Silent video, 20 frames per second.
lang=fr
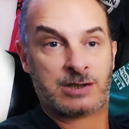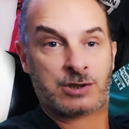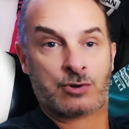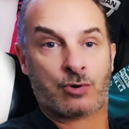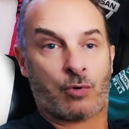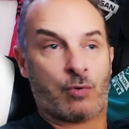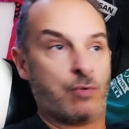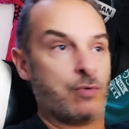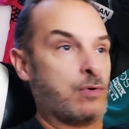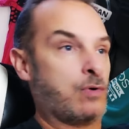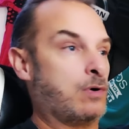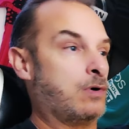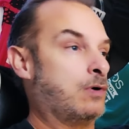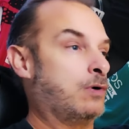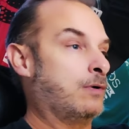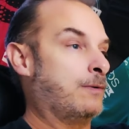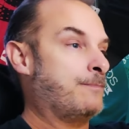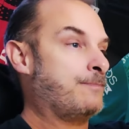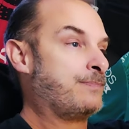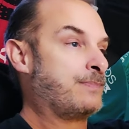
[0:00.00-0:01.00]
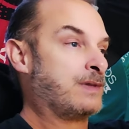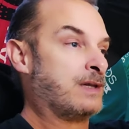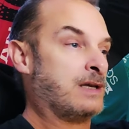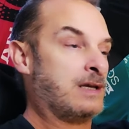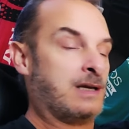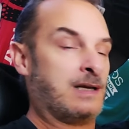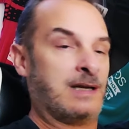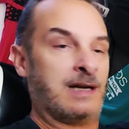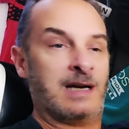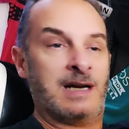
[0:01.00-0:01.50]
qui seront euh,
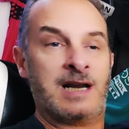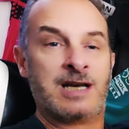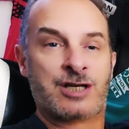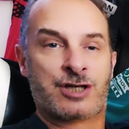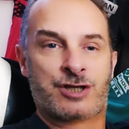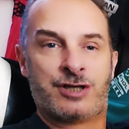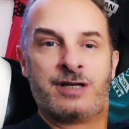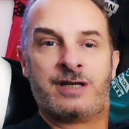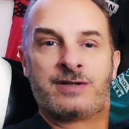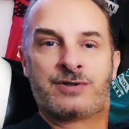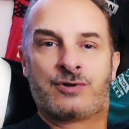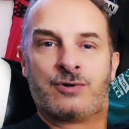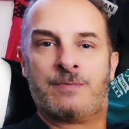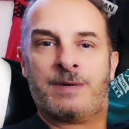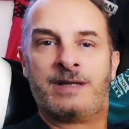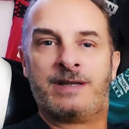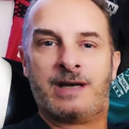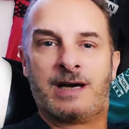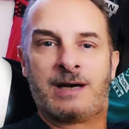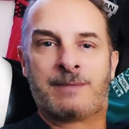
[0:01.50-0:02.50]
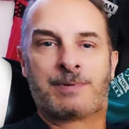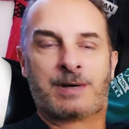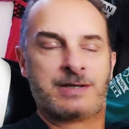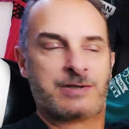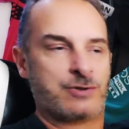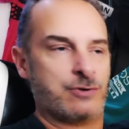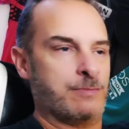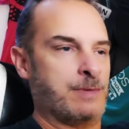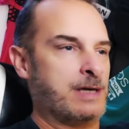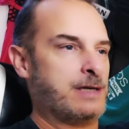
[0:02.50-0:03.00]
lâchées semaine après
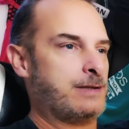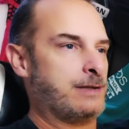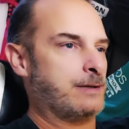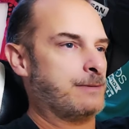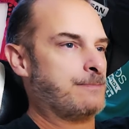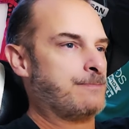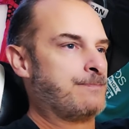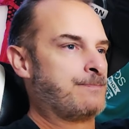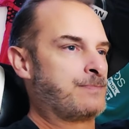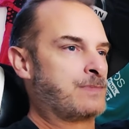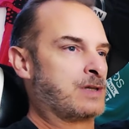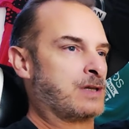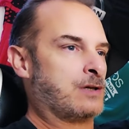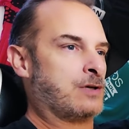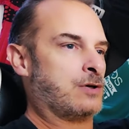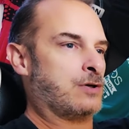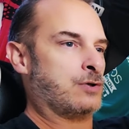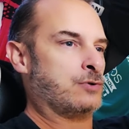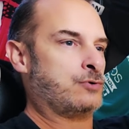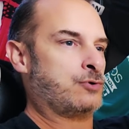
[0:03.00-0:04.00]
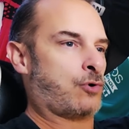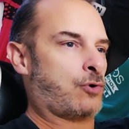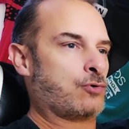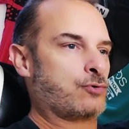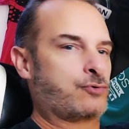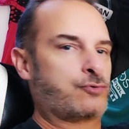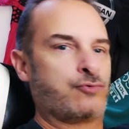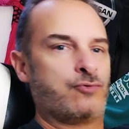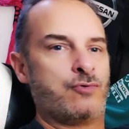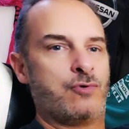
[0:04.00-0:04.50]
semaine euh,
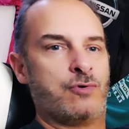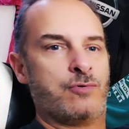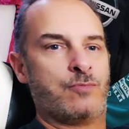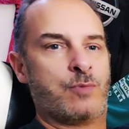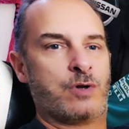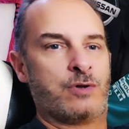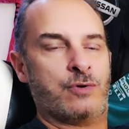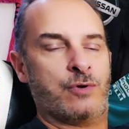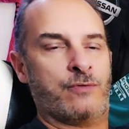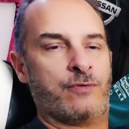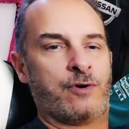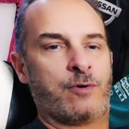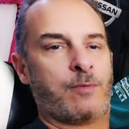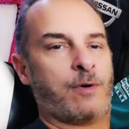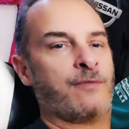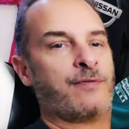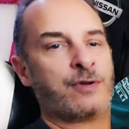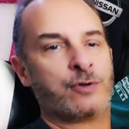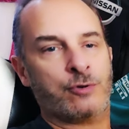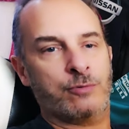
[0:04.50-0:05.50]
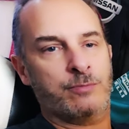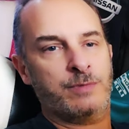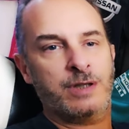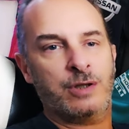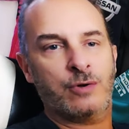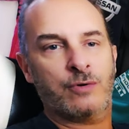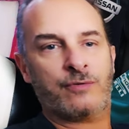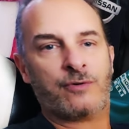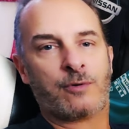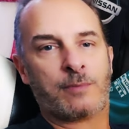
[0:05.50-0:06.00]
durant tout le mois de novembre, enfin de
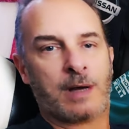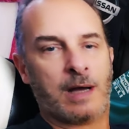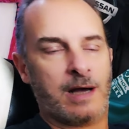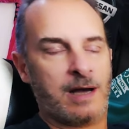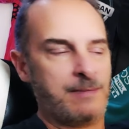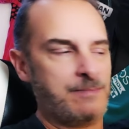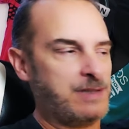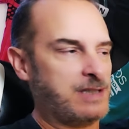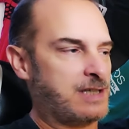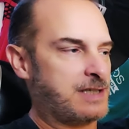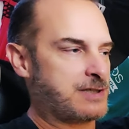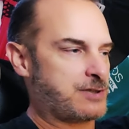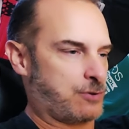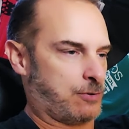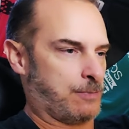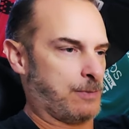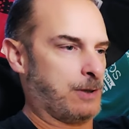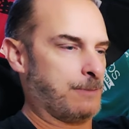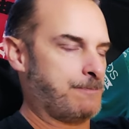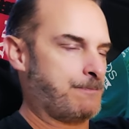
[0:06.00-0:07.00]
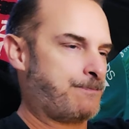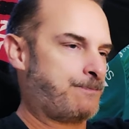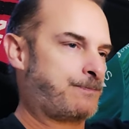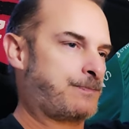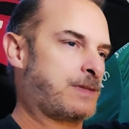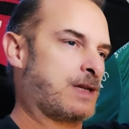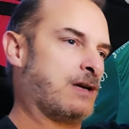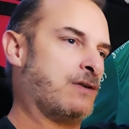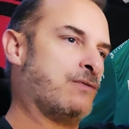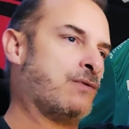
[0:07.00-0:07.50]
mi-novembre à mi-décembre.
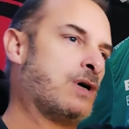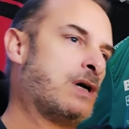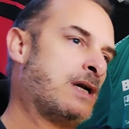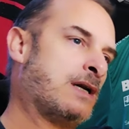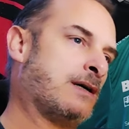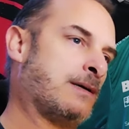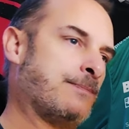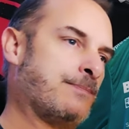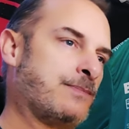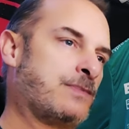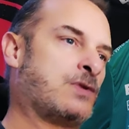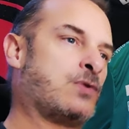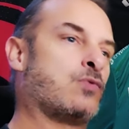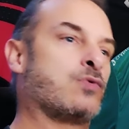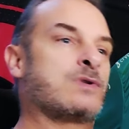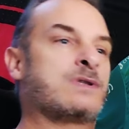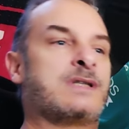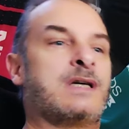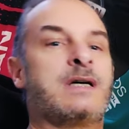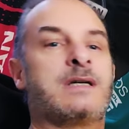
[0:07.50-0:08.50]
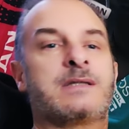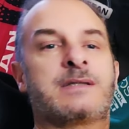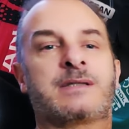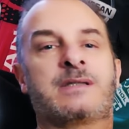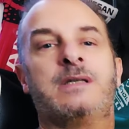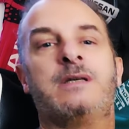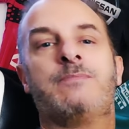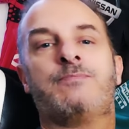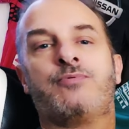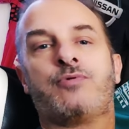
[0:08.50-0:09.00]
Voilà, donc ça
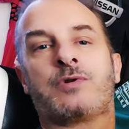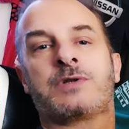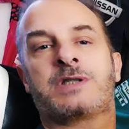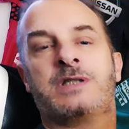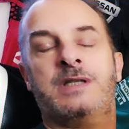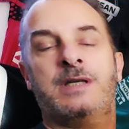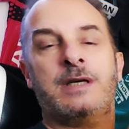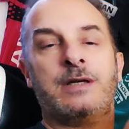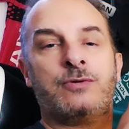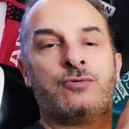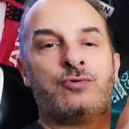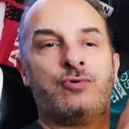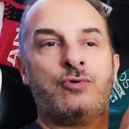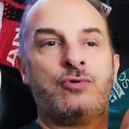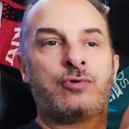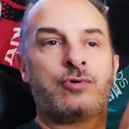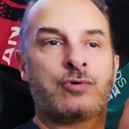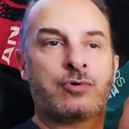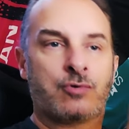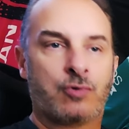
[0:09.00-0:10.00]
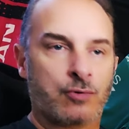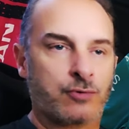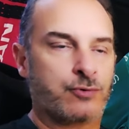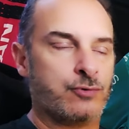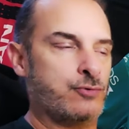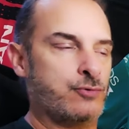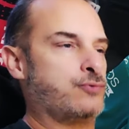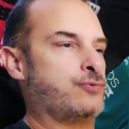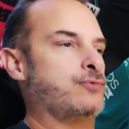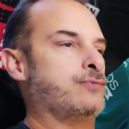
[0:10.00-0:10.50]
c'est pour ce qui est du
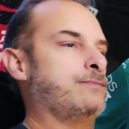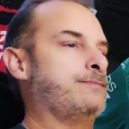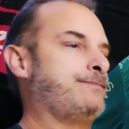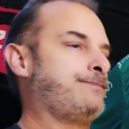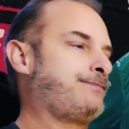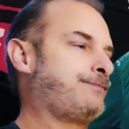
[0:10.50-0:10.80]
contenu.